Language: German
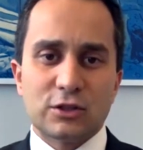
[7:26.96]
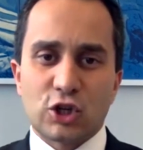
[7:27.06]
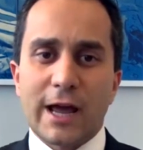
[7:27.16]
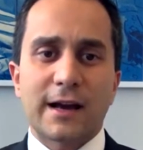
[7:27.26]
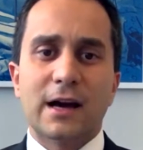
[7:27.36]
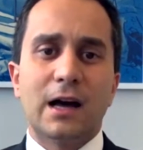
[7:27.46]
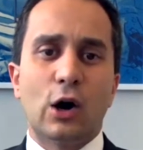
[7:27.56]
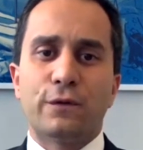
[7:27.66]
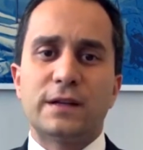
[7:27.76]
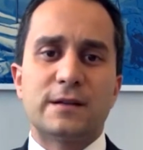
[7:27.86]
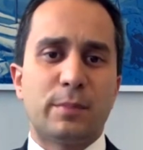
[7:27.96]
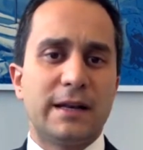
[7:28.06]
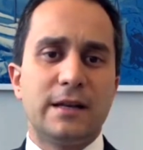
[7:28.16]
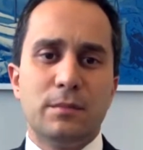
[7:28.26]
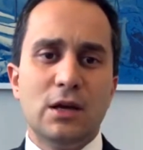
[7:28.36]
stärker auf diese
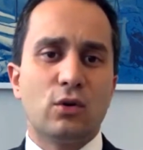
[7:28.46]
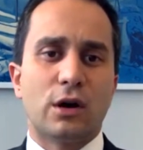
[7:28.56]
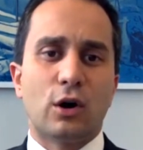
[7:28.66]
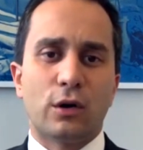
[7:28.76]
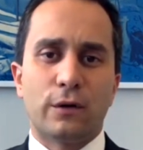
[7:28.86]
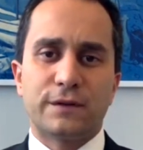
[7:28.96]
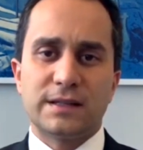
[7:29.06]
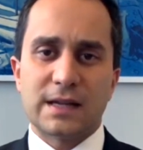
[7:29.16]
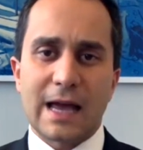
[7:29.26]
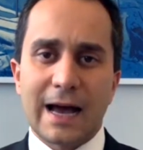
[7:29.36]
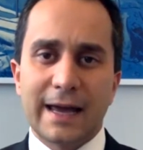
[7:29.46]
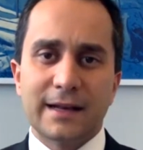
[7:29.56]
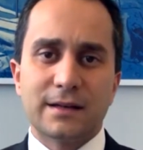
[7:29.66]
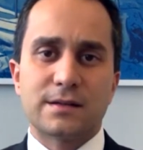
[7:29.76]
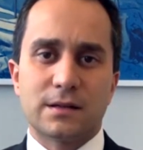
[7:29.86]
Pandemie oder auch auf diese
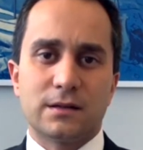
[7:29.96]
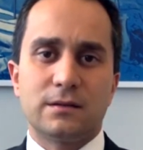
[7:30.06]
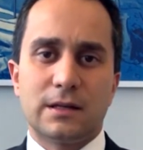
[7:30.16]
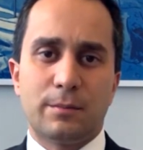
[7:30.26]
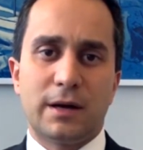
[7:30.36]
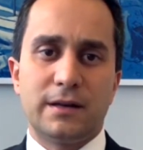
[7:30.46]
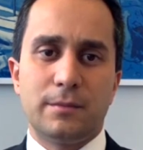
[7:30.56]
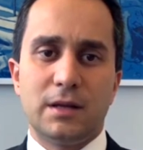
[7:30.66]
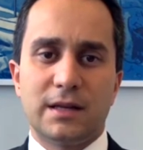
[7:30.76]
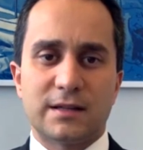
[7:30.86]
Ereignisse der Pandemie,